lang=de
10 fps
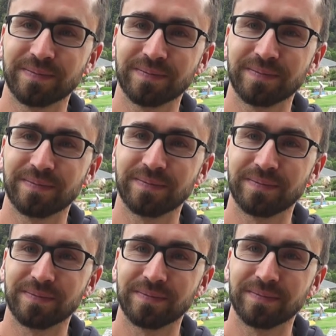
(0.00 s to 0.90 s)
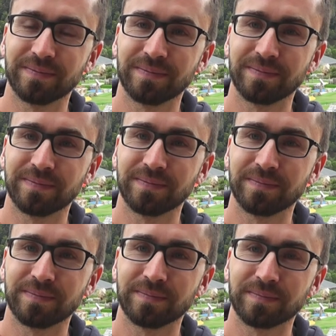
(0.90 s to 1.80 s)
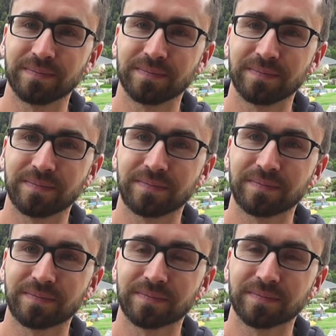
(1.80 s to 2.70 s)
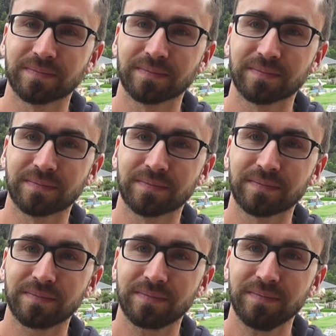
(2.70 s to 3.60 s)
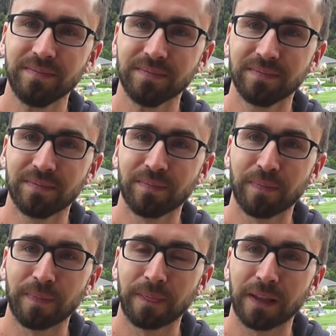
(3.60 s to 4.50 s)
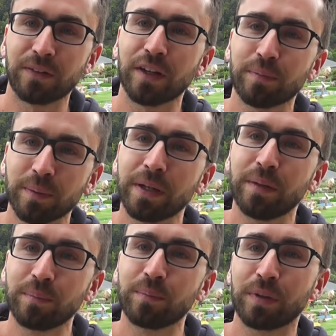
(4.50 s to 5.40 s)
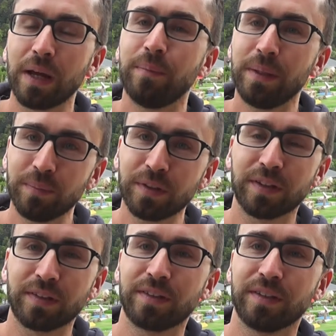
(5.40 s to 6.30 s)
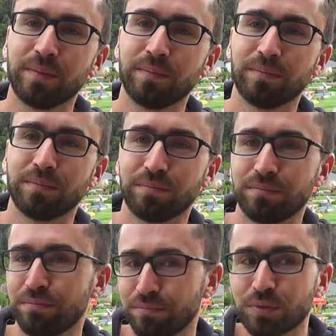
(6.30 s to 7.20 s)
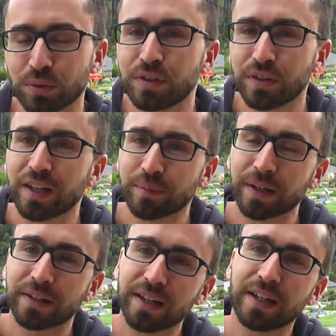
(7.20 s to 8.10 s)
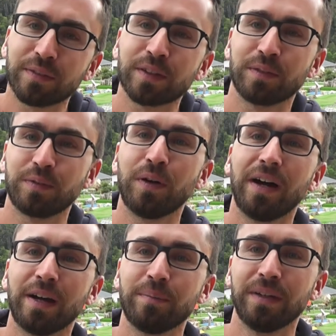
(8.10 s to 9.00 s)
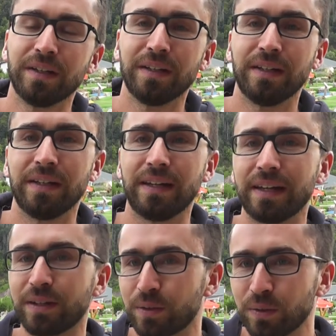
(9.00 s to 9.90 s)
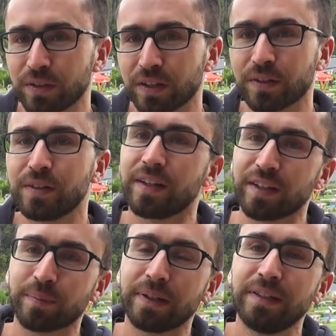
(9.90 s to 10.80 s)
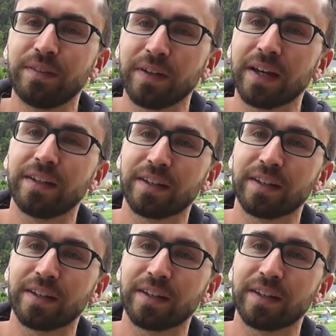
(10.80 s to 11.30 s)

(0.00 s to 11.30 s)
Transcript: so ein bisschen Gastronomie gibt, ist da ein weiterer Ausbau vorgesehen? Also erstmal bei dem kleinen Imbiss jetzt, ähm, so ist es erstmal gedacht, was wir vorhaben. Größer soll es erstmal nicht werden,